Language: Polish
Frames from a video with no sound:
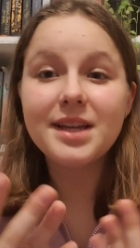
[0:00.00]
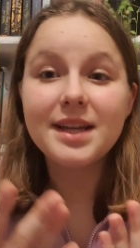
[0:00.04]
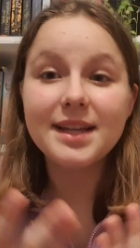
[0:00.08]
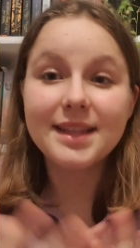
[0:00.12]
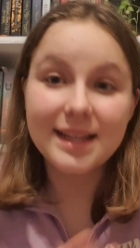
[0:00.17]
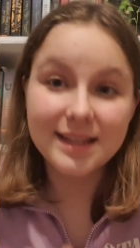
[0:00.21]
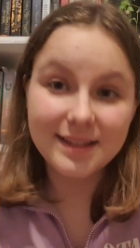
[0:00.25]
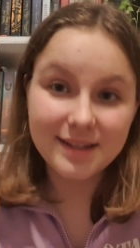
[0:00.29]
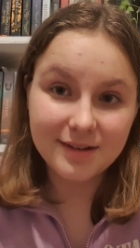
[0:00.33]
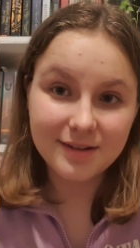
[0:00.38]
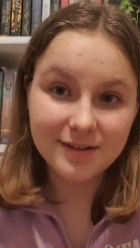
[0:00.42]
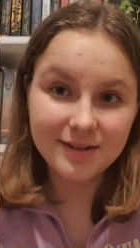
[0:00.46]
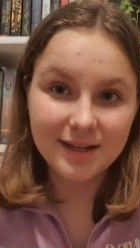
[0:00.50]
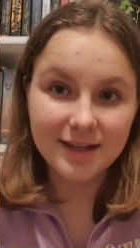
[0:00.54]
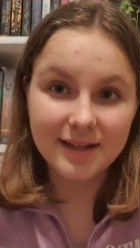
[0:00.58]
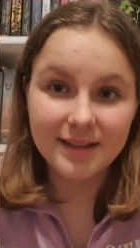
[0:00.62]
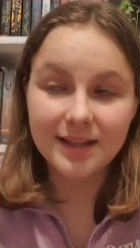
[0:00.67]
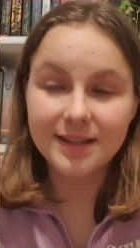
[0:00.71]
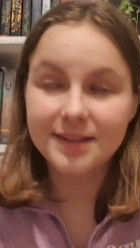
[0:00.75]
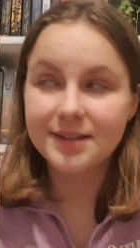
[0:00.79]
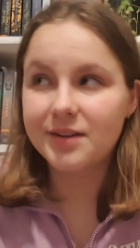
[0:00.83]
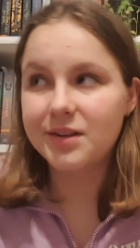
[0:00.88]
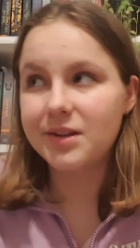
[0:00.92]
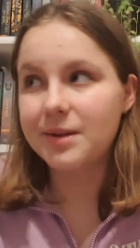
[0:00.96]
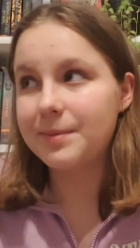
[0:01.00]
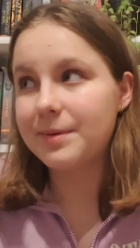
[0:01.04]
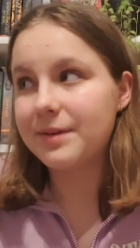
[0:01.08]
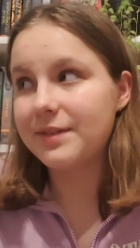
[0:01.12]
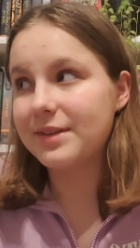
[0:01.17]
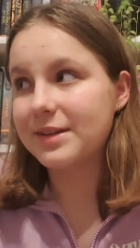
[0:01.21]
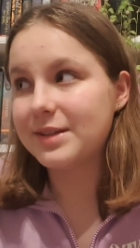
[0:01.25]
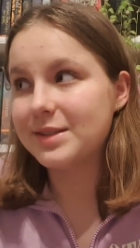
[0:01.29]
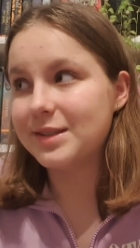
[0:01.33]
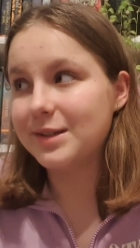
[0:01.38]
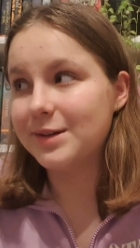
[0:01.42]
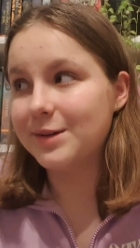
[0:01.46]
Dlatego tak, dlatego
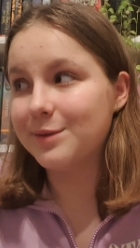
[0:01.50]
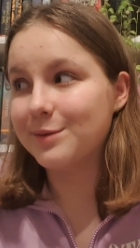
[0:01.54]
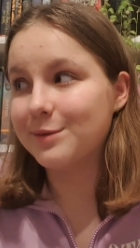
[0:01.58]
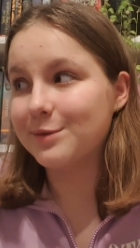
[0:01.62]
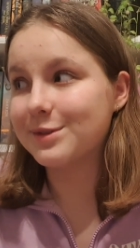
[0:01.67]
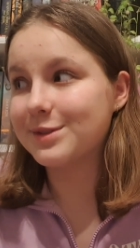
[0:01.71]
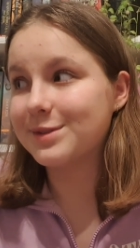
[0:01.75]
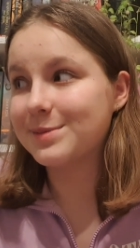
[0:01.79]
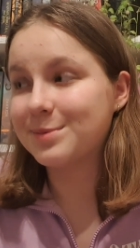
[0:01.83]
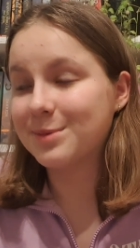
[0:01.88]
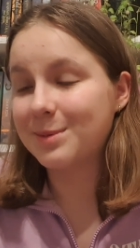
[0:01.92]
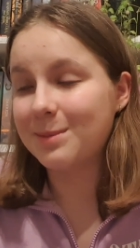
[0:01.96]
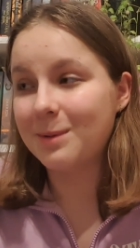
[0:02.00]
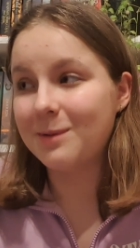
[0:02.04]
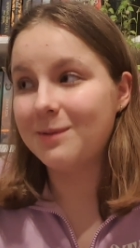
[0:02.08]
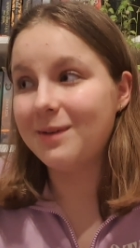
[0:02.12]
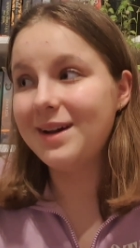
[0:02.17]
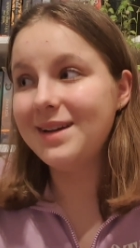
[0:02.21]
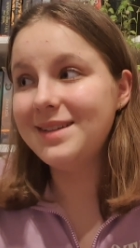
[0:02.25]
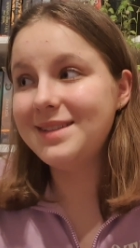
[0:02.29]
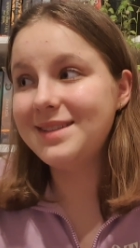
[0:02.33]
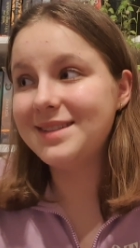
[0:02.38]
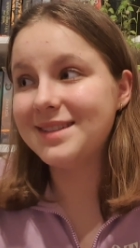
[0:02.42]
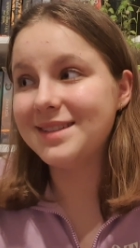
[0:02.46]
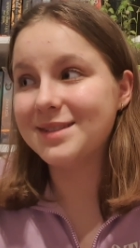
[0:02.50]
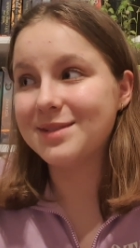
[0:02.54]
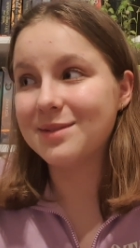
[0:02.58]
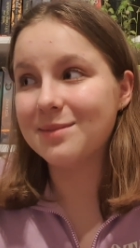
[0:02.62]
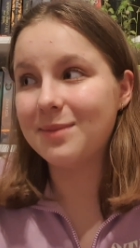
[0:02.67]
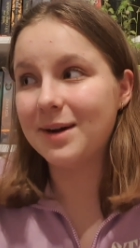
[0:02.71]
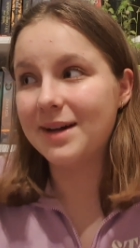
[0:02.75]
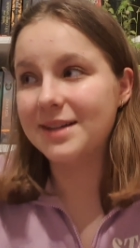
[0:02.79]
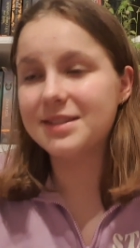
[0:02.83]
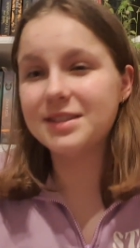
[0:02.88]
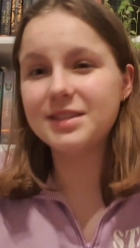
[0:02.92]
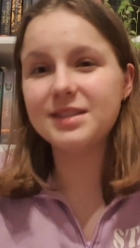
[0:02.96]
naprawdę chcę ją spróbować i
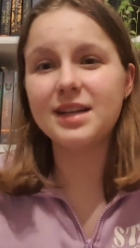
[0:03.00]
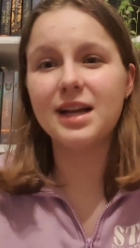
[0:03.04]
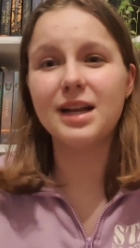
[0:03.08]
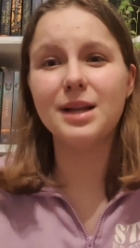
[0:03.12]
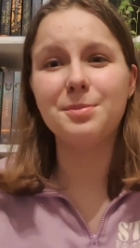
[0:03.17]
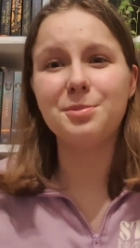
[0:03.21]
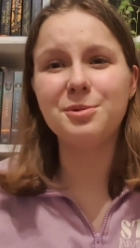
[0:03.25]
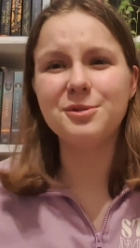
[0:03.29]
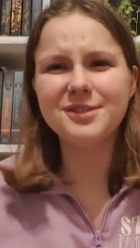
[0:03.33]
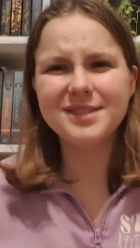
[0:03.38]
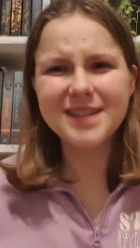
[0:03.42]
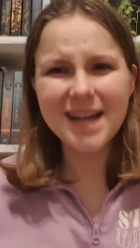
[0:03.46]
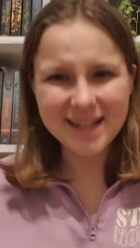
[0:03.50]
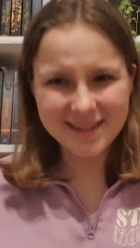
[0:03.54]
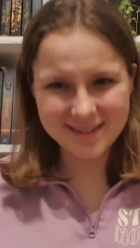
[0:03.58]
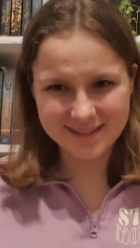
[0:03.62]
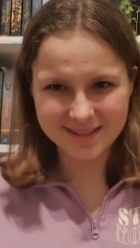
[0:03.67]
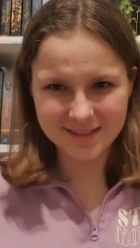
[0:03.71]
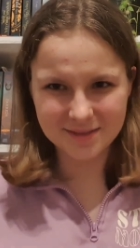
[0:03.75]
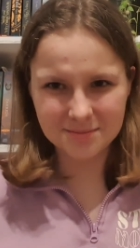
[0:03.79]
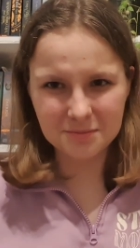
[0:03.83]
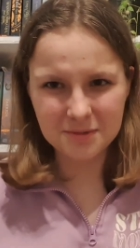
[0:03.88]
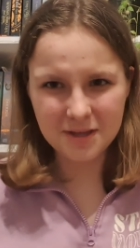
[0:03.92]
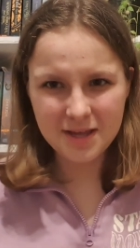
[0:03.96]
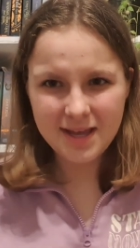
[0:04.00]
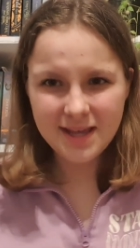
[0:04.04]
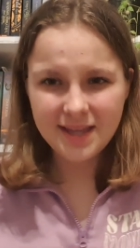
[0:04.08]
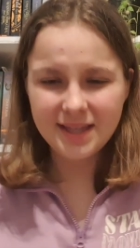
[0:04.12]
zobaczyć, ale poza tym,